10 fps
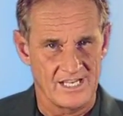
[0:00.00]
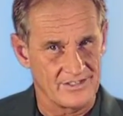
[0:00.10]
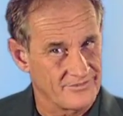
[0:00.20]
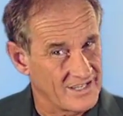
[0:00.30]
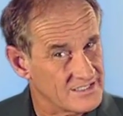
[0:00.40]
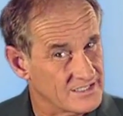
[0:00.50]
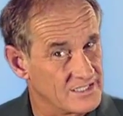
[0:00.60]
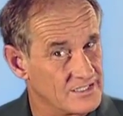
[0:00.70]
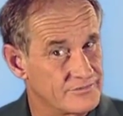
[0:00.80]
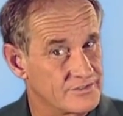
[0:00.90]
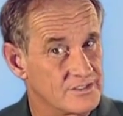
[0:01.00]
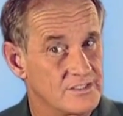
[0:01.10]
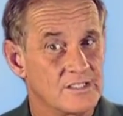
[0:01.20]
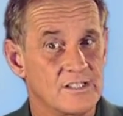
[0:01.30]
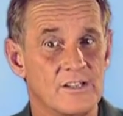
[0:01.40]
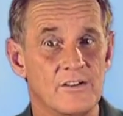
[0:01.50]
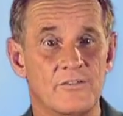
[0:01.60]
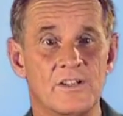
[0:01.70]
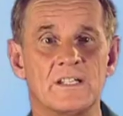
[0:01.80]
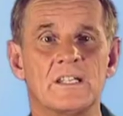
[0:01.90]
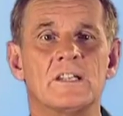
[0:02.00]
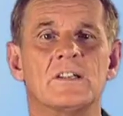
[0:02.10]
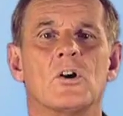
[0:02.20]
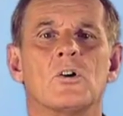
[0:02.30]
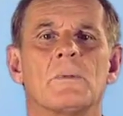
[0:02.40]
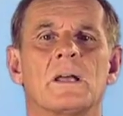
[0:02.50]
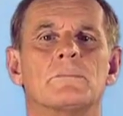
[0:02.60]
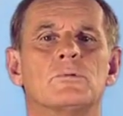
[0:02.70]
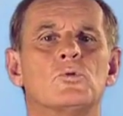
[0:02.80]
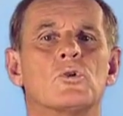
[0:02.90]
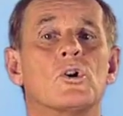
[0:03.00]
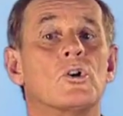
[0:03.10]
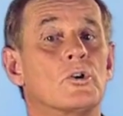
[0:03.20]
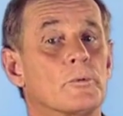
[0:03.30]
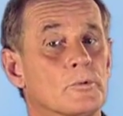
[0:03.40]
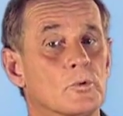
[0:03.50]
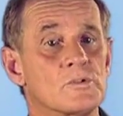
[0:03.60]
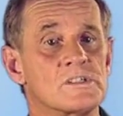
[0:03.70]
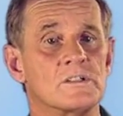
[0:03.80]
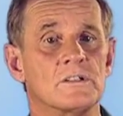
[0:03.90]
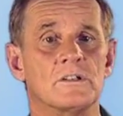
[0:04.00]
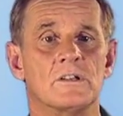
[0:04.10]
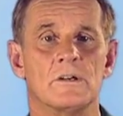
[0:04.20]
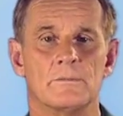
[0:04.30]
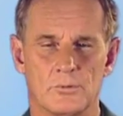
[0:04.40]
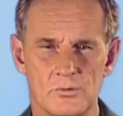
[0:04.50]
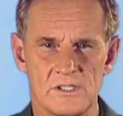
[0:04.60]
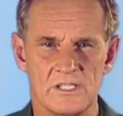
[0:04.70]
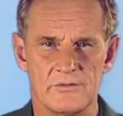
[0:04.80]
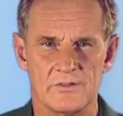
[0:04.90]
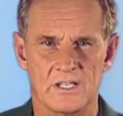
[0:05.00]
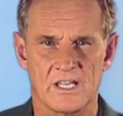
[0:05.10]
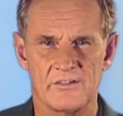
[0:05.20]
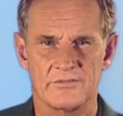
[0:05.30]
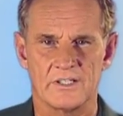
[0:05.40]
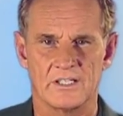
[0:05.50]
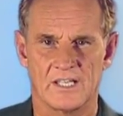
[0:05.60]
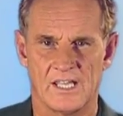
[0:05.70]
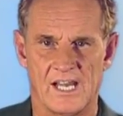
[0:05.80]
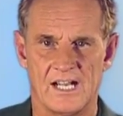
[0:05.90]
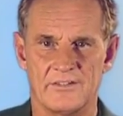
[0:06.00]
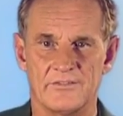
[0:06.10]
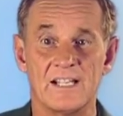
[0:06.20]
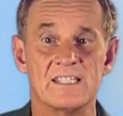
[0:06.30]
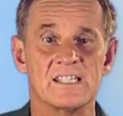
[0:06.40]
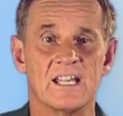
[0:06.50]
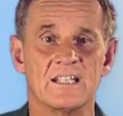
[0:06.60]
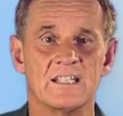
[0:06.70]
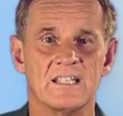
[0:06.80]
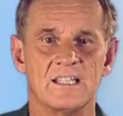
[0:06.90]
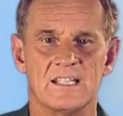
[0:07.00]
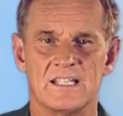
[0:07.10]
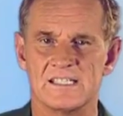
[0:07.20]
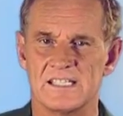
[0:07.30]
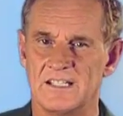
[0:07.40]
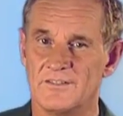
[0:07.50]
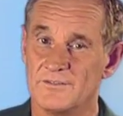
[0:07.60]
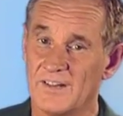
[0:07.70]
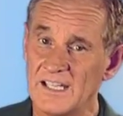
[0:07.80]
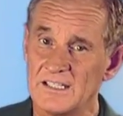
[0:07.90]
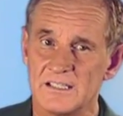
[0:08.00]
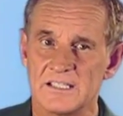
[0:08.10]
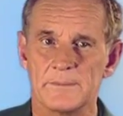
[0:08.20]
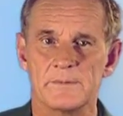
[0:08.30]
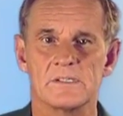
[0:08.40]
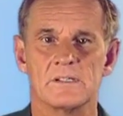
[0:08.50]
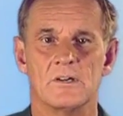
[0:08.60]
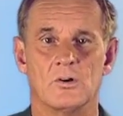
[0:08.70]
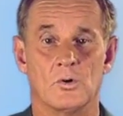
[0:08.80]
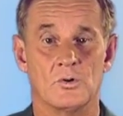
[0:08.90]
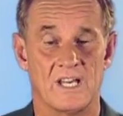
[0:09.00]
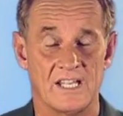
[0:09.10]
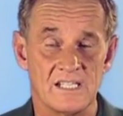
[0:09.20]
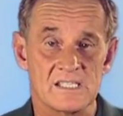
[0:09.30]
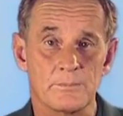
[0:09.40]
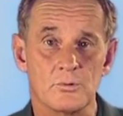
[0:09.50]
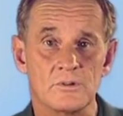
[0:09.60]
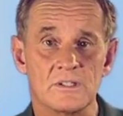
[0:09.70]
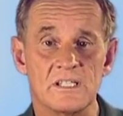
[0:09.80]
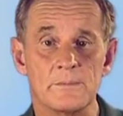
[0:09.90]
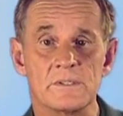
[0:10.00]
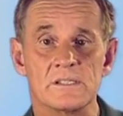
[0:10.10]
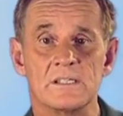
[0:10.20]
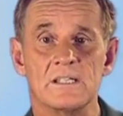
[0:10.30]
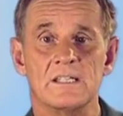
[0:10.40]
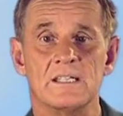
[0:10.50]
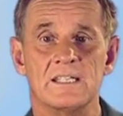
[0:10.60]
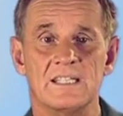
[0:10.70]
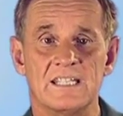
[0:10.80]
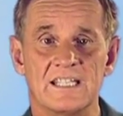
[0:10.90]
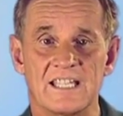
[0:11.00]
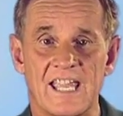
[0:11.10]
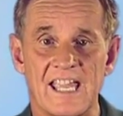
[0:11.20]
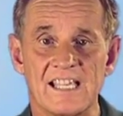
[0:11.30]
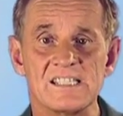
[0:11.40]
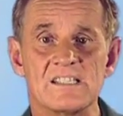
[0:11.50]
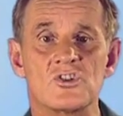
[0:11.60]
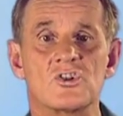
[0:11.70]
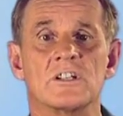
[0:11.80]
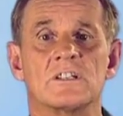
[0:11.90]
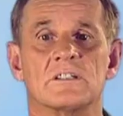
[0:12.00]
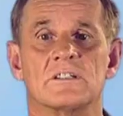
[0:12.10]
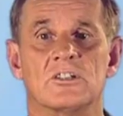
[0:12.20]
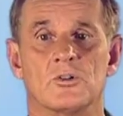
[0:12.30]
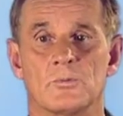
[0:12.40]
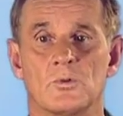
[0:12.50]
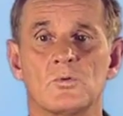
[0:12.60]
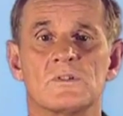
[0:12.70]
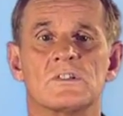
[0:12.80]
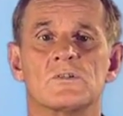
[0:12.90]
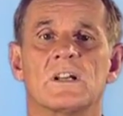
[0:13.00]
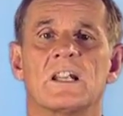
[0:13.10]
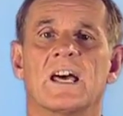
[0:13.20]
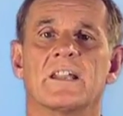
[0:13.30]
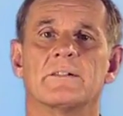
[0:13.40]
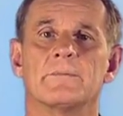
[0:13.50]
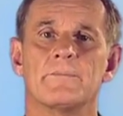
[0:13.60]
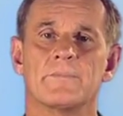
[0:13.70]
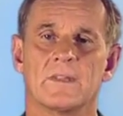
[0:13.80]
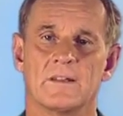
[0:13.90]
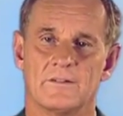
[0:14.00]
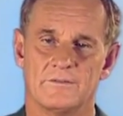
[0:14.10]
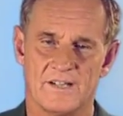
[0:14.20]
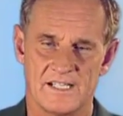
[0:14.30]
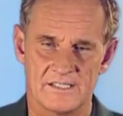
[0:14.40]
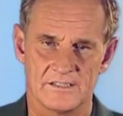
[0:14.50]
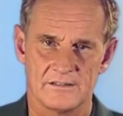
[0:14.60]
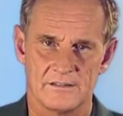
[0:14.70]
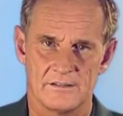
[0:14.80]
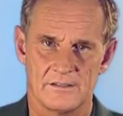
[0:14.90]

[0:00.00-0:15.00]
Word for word: Eine weitere Hilfe wird Ihnen auch mein Buch Hypnose, positive Kraft einer realen Welt sein, das Ihnen weitere Tipps und Anhaltspunkte gibt, Ihre ersten Schritte, die Hypnose zu erlernen, weiter